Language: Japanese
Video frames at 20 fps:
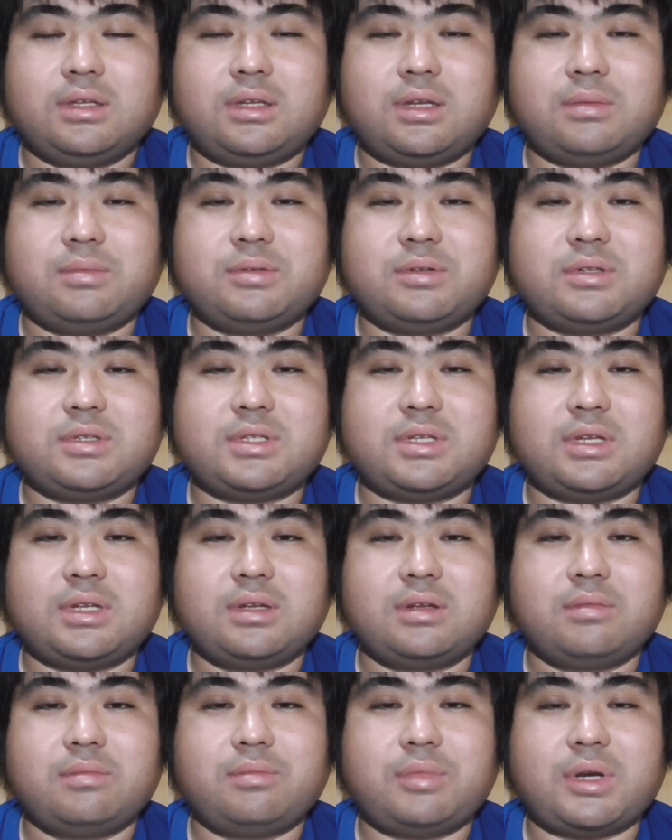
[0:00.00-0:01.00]
ダブル
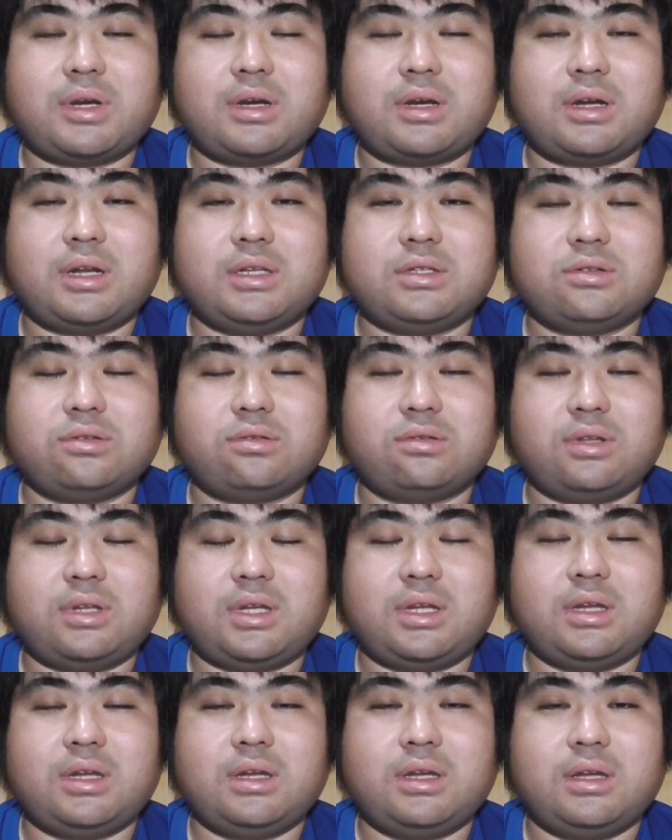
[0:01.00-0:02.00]
戦ばっかりちょっと
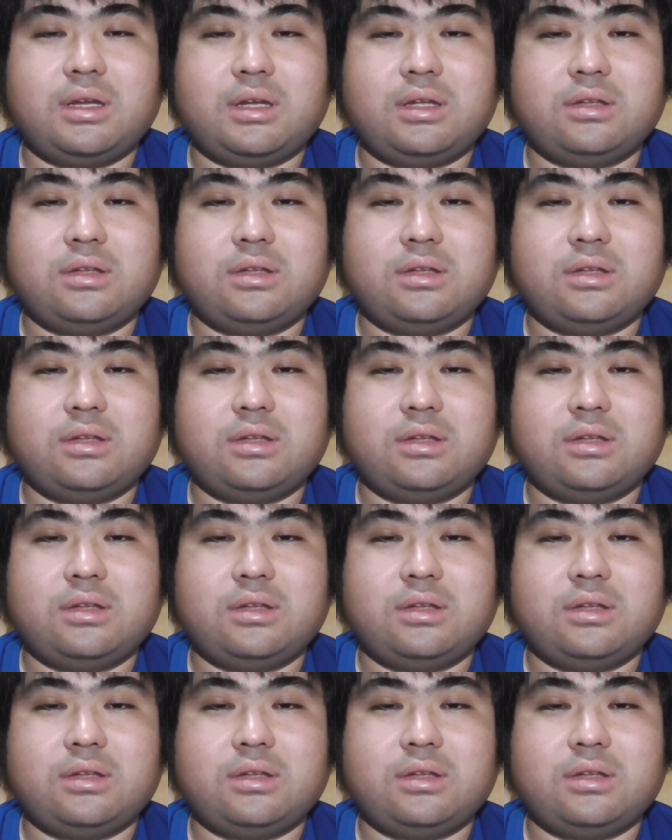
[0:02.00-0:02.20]
ね